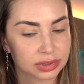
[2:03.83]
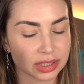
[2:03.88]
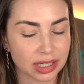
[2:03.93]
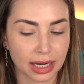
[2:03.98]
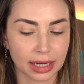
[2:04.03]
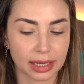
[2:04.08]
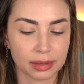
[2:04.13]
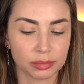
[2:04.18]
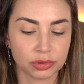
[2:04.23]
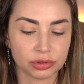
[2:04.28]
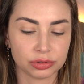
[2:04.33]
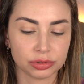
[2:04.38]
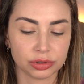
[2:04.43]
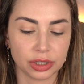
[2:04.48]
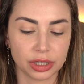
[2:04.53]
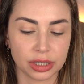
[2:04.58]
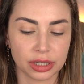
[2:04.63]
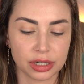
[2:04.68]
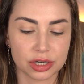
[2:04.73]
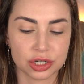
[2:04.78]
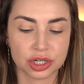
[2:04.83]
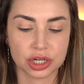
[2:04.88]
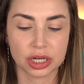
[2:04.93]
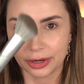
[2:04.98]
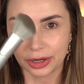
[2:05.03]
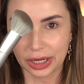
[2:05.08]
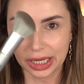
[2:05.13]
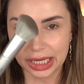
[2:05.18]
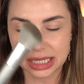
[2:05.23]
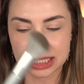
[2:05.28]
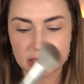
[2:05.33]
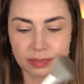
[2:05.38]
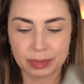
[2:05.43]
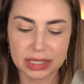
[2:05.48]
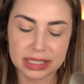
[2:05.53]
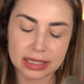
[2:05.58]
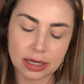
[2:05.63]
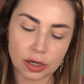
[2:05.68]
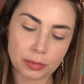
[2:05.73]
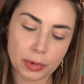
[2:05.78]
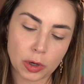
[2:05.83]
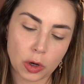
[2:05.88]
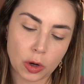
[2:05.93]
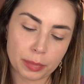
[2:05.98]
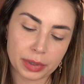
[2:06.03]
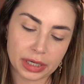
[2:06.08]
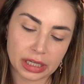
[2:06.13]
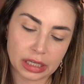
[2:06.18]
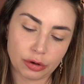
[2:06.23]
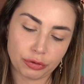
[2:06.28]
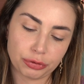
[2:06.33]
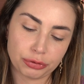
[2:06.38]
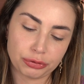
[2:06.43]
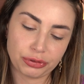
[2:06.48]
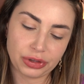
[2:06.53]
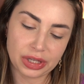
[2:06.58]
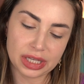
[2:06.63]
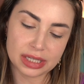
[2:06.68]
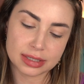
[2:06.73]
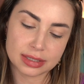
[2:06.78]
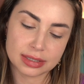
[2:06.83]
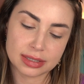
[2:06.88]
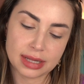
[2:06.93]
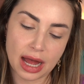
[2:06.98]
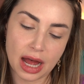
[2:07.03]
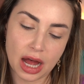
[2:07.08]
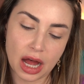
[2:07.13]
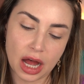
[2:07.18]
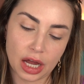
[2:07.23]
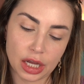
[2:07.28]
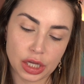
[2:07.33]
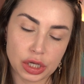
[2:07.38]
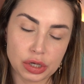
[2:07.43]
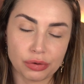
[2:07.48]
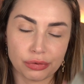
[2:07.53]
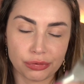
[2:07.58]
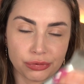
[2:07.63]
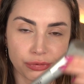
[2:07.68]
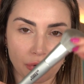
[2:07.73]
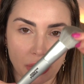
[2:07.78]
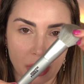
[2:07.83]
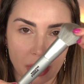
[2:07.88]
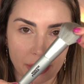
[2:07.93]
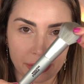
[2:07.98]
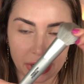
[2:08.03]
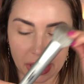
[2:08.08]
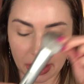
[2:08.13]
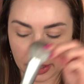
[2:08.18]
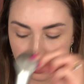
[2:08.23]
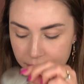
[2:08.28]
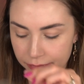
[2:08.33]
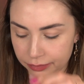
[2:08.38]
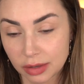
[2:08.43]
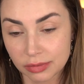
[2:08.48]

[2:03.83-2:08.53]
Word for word: será que é muito grande? Eu ganhei esse pincel numa compra que eu fiz da Euphoria.